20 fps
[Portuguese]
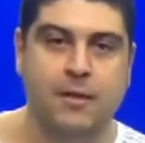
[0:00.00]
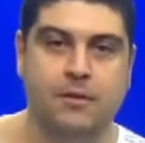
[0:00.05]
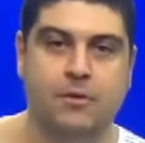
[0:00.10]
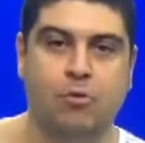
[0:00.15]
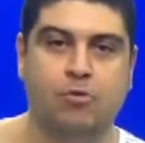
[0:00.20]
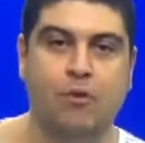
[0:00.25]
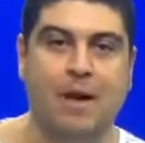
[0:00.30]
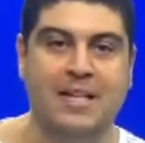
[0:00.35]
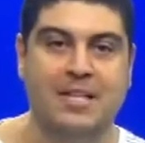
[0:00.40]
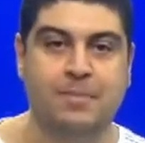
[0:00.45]

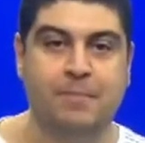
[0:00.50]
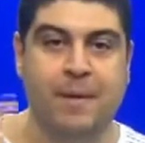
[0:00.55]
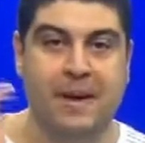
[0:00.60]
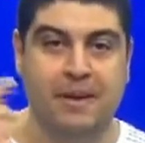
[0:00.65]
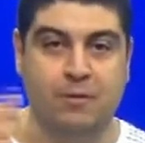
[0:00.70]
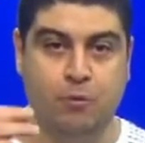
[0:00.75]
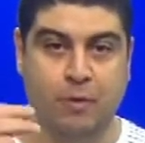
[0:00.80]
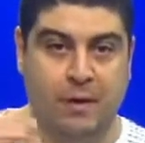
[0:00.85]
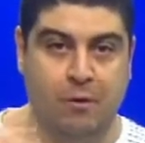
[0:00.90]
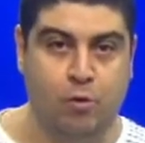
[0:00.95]
Então, do
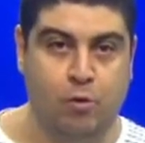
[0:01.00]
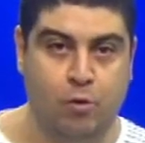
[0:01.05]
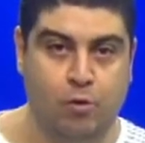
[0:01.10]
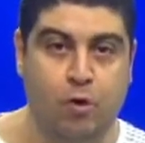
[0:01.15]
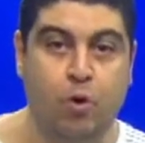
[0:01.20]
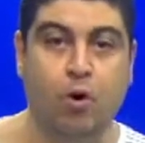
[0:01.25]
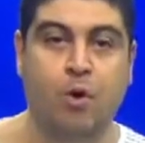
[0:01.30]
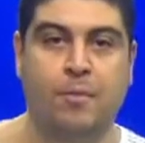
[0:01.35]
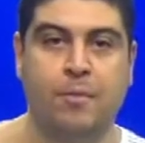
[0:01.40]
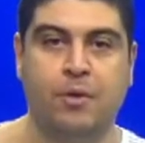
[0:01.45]
aspecto
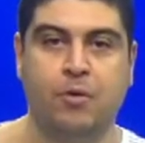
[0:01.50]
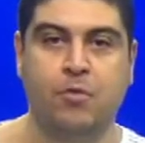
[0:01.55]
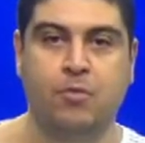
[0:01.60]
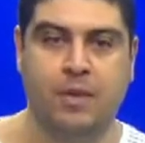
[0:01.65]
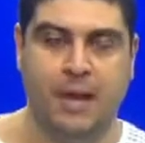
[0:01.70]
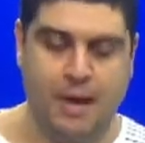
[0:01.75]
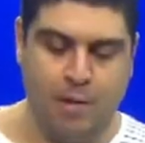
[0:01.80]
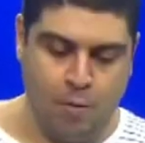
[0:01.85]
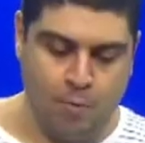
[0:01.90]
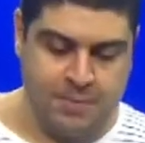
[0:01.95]

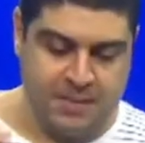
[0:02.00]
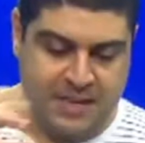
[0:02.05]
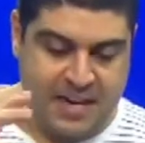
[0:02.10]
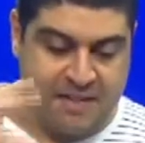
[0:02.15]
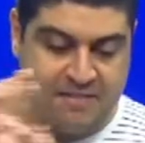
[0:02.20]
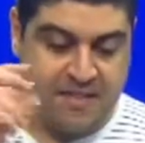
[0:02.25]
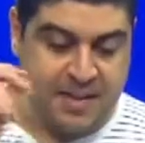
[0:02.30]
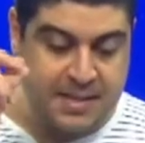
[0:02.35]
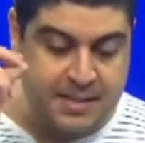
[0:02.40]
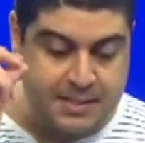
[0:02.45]
econômico, né?
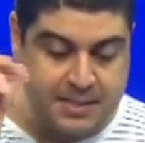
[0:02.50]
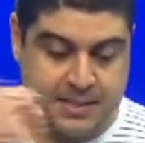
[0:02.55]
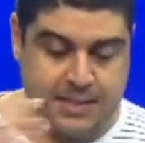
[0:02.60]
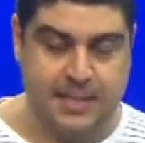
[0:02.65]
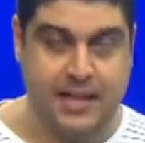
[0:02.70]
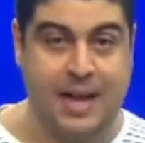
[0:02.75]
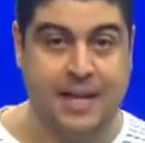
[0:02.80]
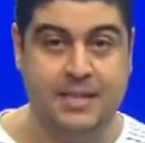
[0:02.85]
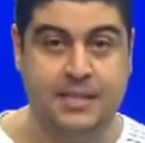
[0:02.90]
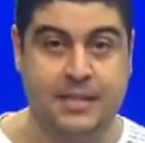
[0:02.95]
Observem esses
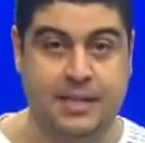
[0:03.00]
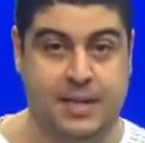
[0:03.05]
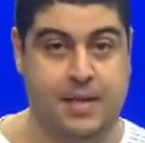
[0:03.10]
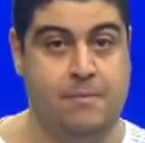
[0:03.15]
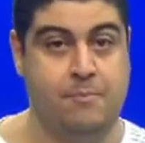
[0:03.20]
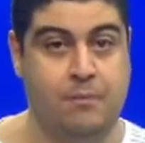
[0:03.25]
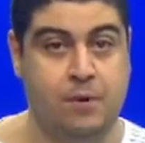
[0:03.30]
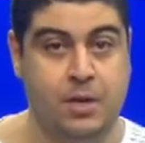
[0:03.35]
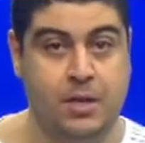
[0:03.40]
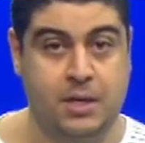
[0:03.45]
slides, isso aqui
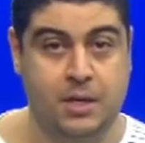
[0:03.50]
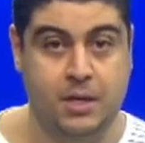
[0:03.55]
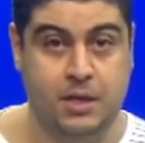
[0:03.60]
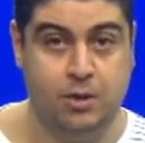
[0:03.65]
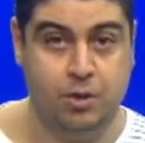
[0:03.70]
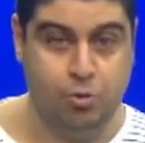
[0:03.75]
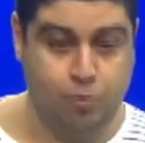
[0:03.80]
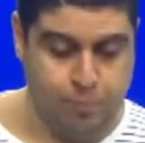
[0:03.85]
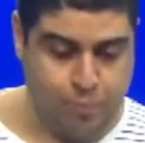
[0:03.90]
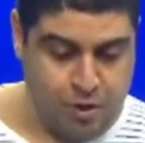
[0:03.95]
é
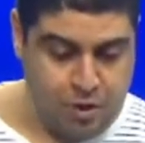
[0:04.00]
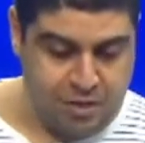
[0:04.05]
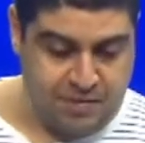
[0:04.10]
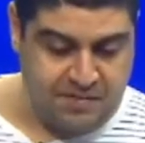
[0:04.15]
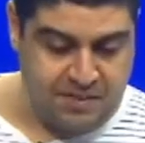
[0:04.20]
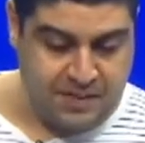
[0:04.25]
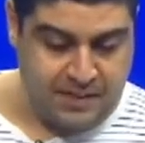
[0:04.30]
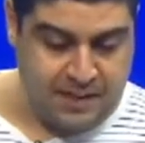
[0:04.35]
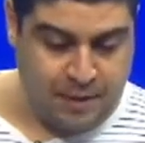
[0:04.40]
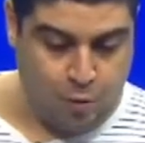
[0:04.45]
importante. Do ponto
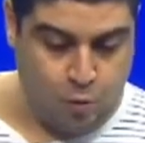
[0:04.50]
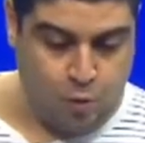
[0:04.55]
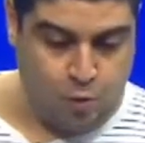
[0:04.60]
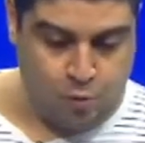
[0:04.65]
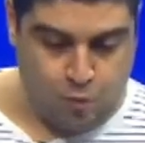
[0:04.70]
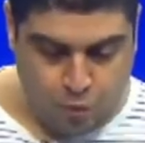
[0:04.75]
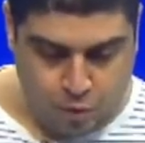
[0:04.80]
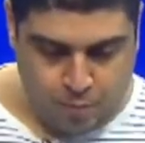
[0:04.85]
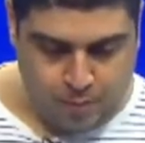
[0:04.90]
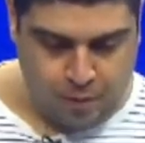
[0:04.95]
de vista
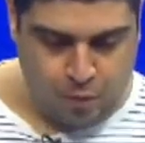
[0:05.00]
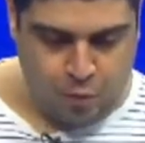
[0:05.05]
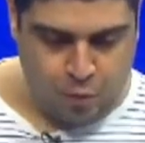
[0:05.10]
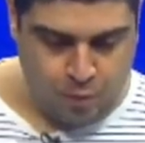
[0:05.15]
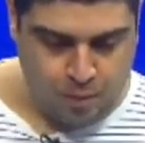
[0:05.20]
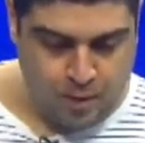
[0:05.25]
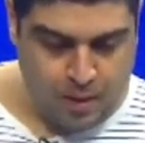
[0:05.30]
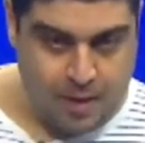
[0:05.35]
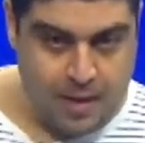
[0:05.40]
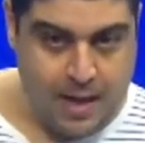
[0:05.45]

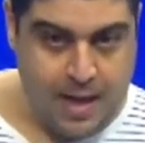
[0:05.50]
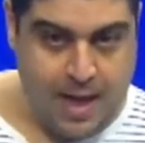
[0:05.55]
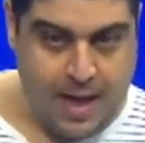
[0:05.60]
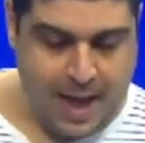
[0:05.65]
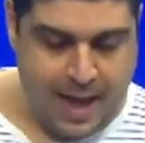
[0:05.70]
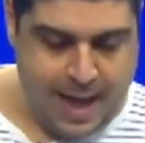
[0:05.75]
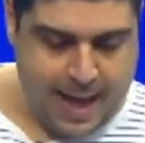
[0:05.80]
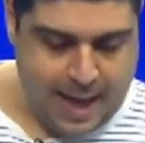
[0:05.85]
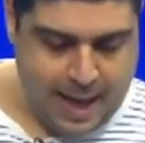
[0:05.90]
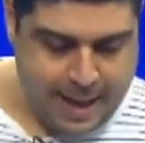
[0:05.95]
econômico,
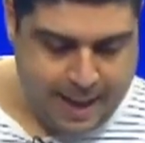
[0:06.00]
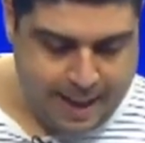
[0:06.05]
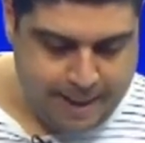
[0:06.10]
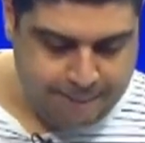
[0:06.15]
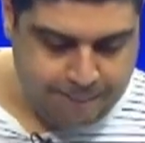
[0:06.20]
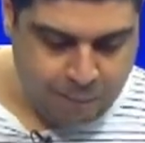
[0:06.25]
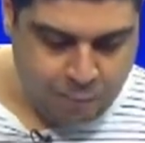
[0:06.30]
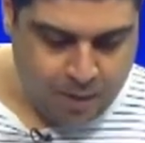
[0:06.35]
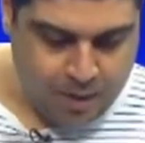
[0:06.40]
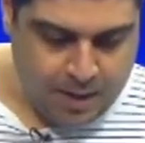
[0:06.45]

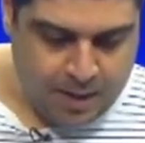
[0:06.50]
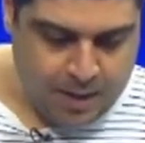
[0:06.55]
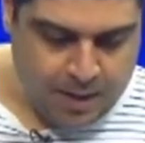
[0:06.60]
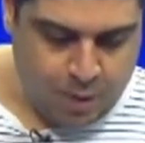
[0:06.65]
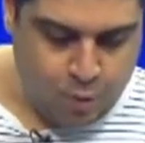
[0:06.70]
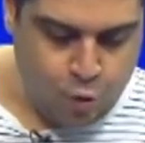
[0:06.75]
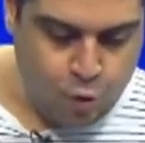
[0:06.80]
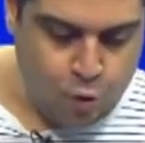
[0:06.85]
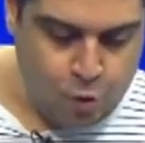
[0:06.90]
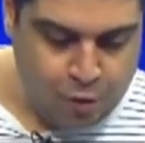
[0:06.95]
é
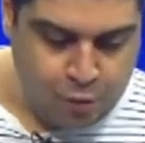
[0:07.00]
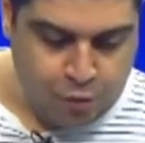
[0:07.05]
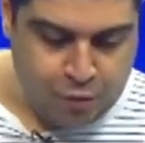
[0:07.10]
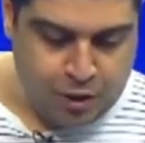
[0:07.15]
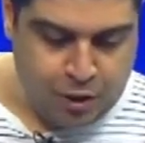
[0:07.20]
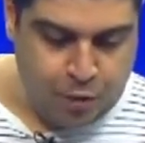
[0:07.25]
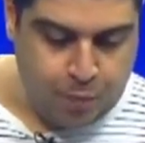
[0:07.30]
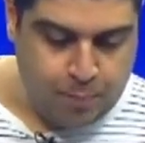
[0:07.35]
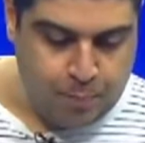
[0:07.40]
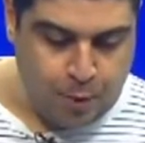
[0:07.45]
o Rio
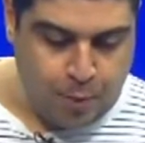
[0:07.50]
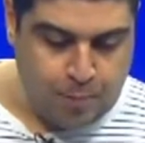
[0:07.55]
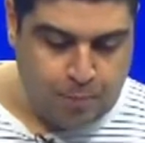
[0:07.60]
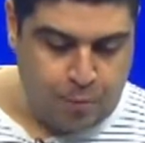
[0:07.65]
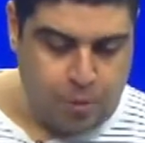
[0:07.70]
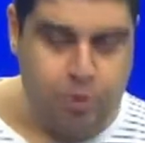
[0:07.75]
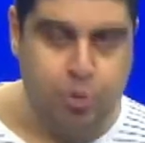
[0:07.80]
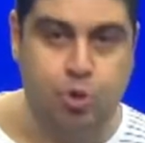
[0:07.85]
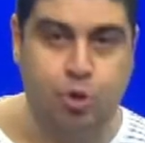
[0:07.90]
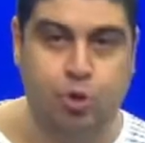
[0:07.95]
Nilo
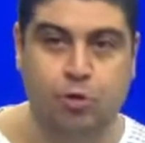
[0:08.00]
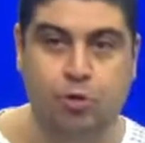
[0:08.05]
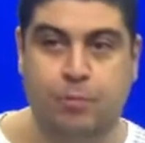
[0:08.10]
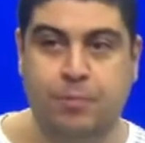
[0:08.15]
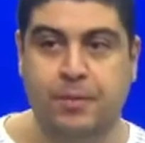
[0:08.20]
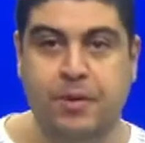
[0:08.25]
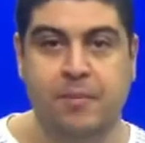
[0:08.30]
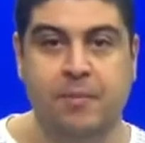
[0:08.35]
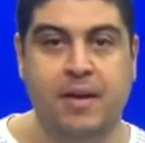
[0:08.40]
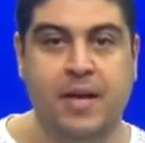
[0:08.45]
proporcionou,
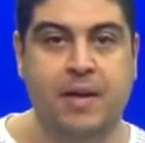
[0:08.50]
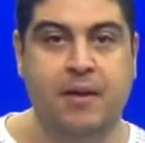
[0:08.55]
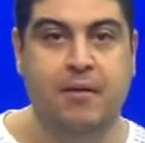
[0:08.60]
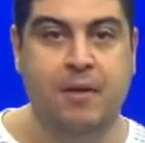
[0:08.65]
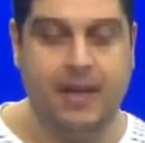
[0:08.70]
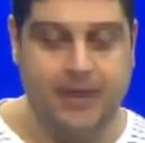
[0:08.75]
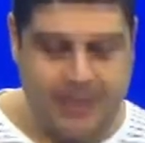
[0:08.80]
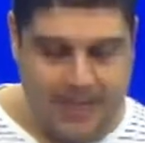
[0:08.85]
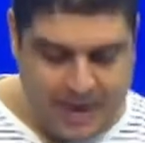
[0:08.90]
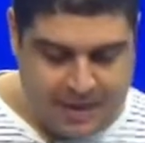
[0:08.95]

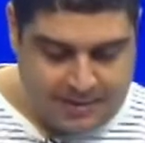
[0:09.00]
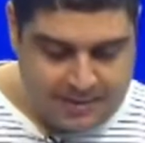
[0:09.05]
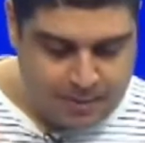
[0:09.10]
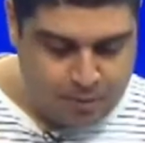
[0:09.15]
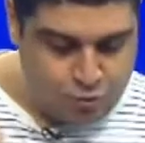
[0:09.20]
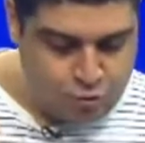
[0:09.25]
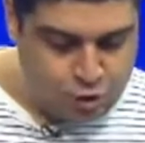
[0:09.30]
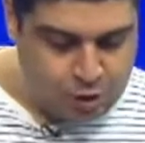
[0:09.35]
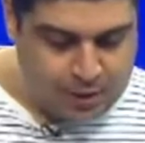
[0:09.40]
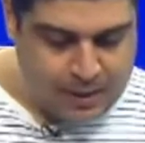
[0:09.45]
primeiro, a
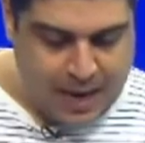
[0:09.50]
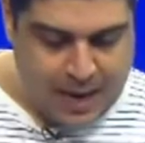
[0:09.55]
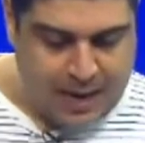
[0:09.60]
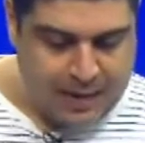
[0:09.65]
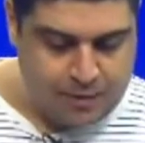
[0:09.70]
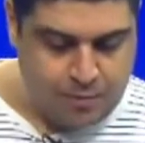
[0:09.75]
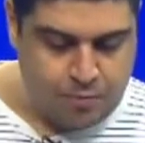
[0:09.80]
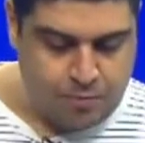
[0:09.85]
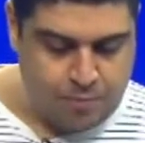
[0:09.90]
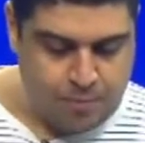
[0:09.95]
criação de
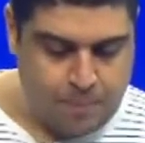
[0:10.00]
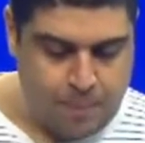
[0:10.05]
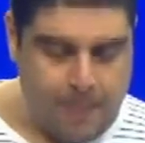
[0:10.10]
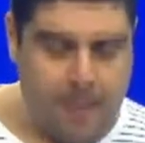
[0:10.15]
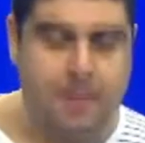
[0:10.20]
gado,